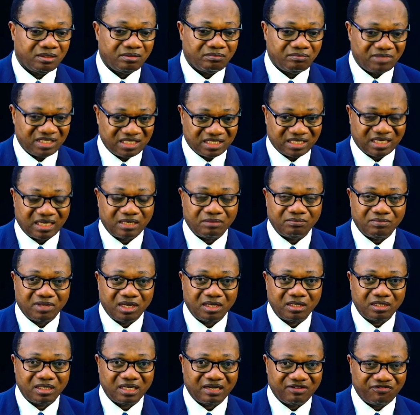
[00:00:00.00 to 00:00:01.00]
mais
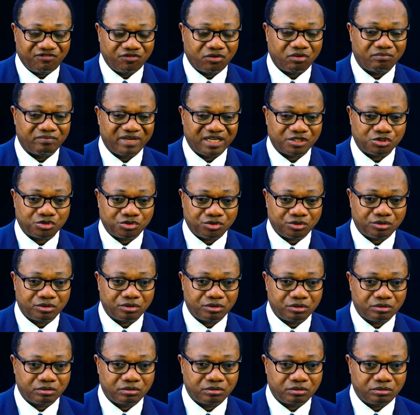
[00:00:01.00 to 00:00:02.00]
également la formation
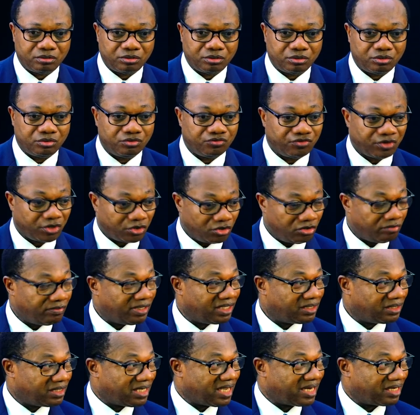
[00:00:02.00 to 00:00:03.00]
du
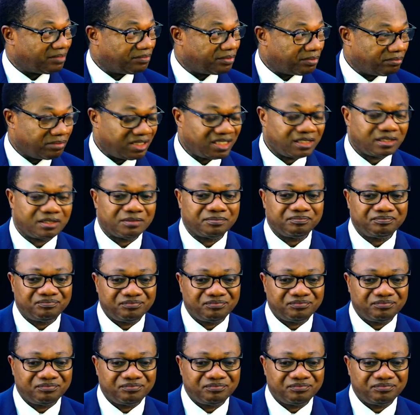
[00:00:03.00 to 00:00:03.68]
gouvernement de la République.